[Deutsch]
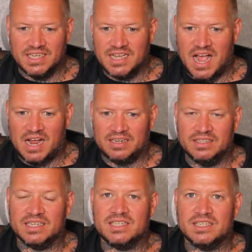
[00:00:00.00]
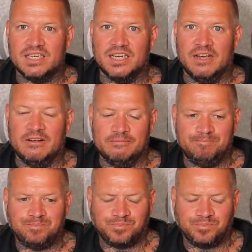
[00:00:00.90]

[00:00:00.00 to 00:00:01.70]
gegangen, dass... Äh,